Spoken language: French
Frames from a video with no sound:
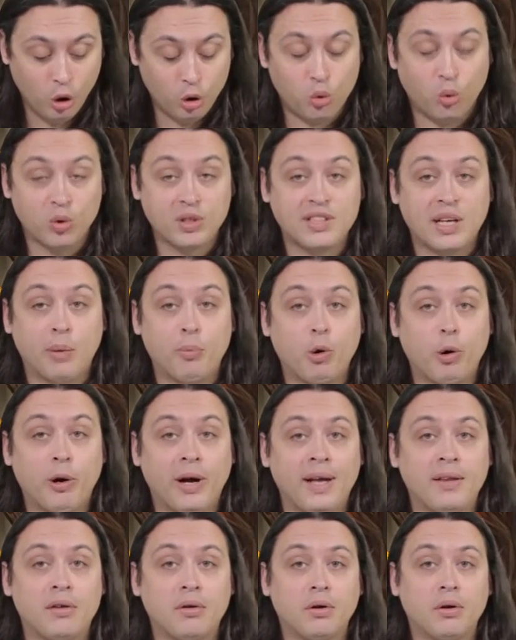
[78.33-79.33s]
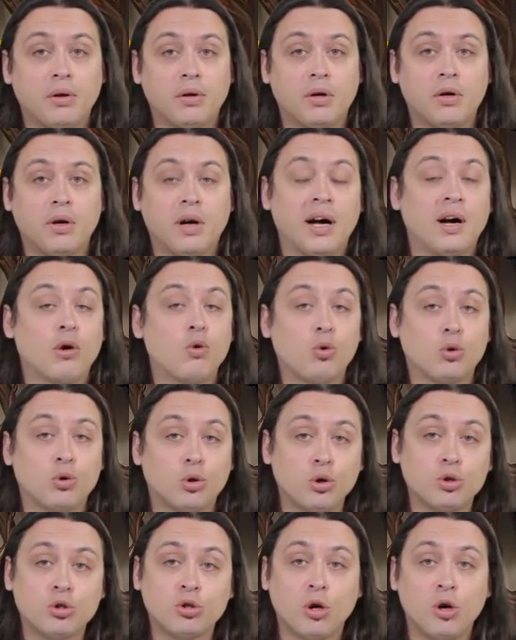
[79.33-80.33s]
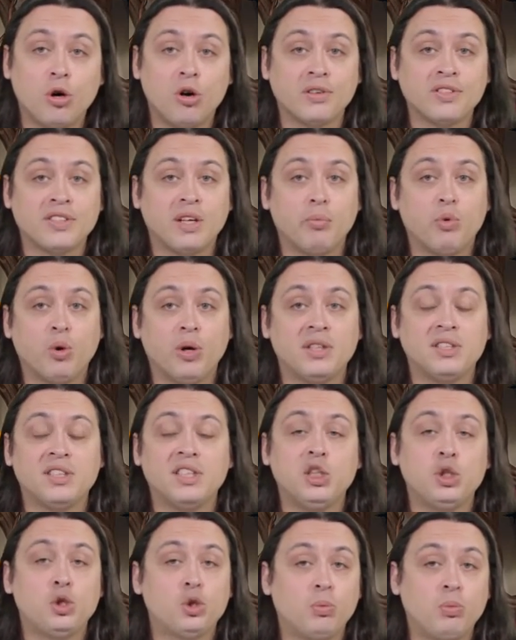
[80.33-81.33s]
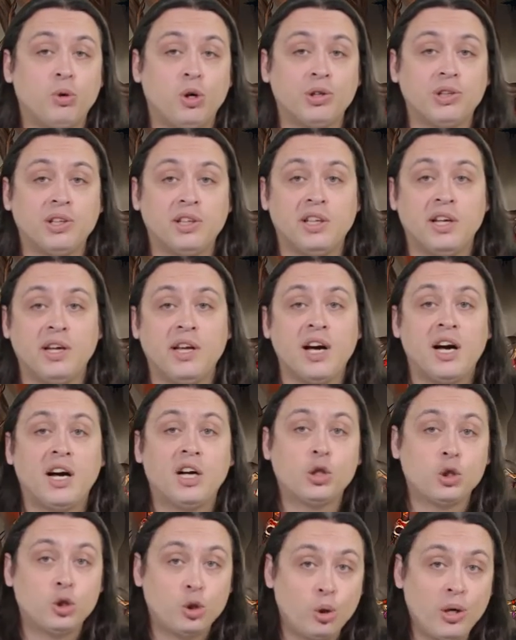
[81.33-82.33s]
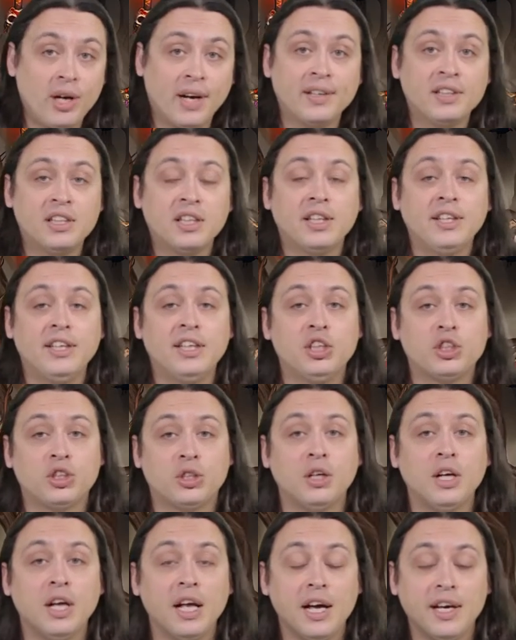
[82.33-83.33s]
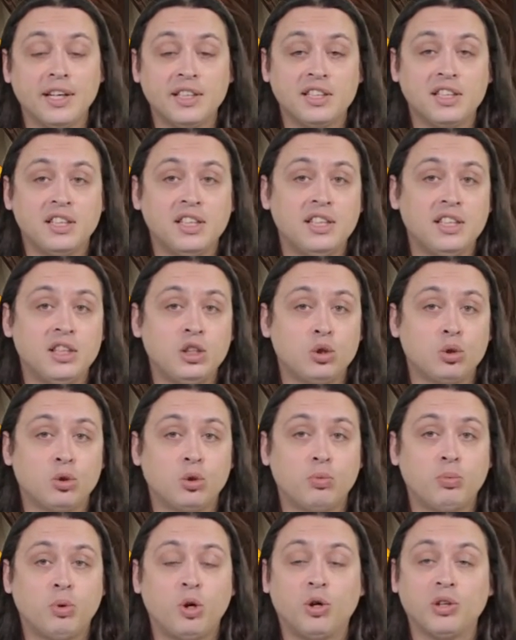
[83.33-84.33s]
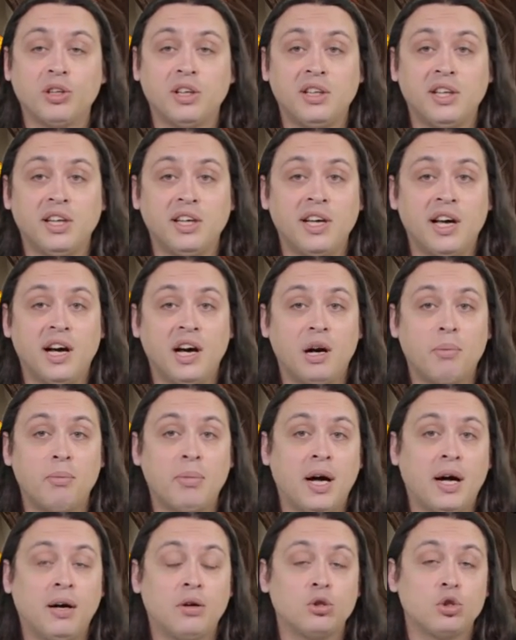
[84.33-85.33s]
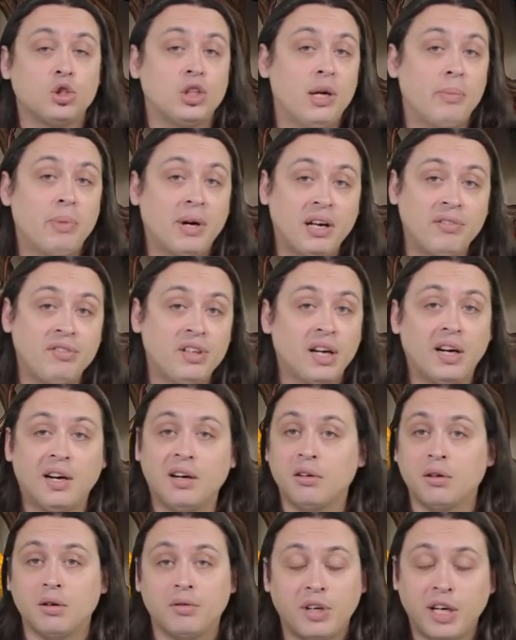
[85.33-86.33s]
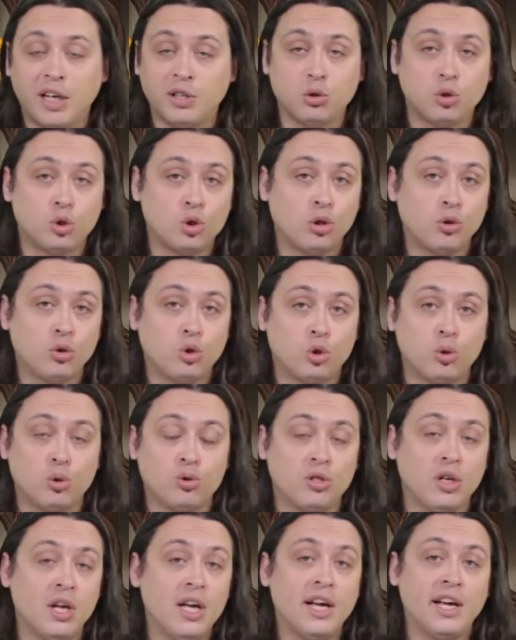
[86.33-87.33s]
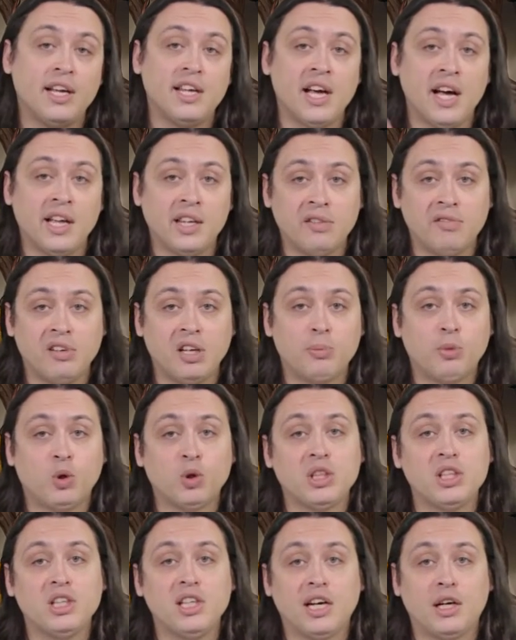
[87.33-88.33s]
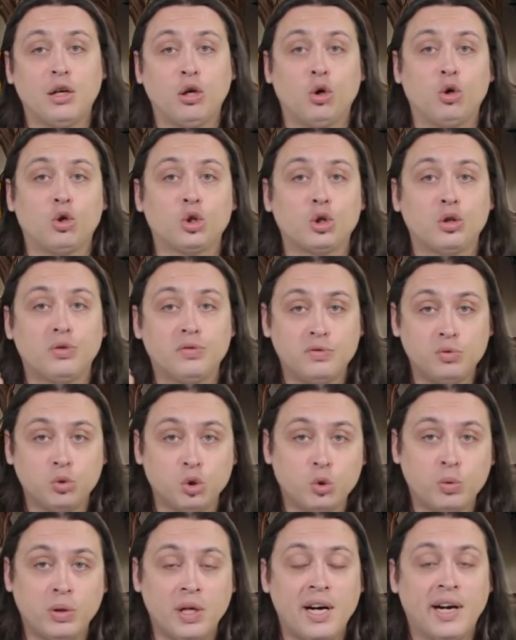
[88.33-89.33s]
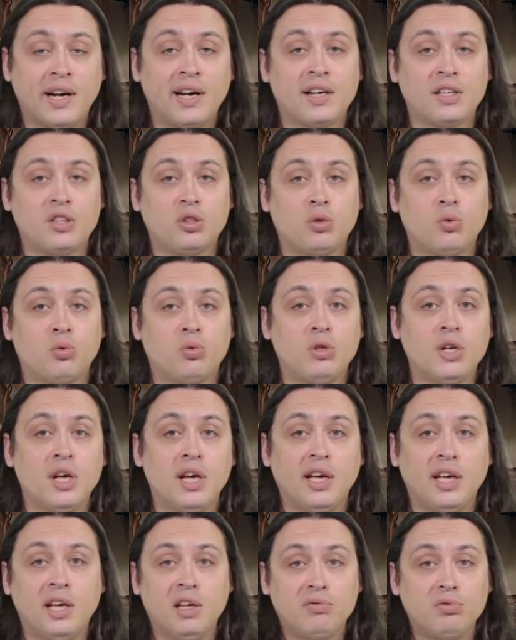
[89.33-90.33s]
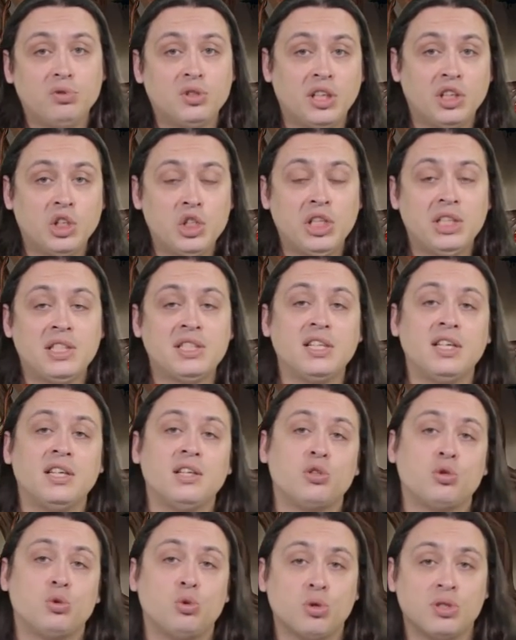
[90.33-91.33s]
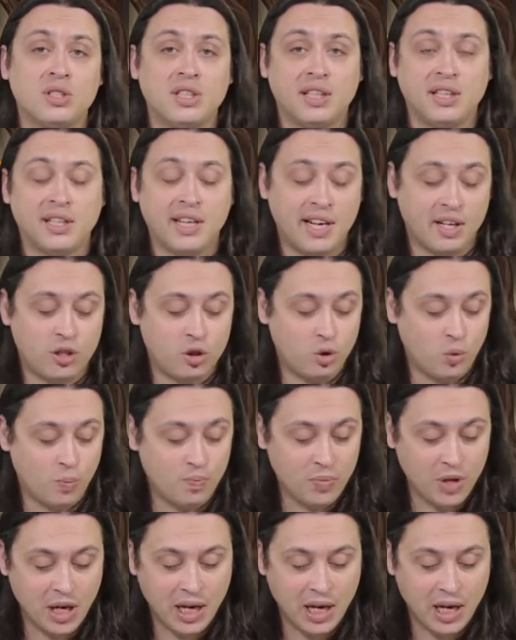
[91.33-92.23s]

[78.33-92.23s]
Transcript: Donc ça peut être euh, un contresort, ça peut être si je te prends des dégâts, je les redirige, si je prends des dégâts, bah, je les préviens, voilà, ce genre de choses. Il y a un événement qui déclenche, vous jouez la réaction et vous agissez sur cette réaction.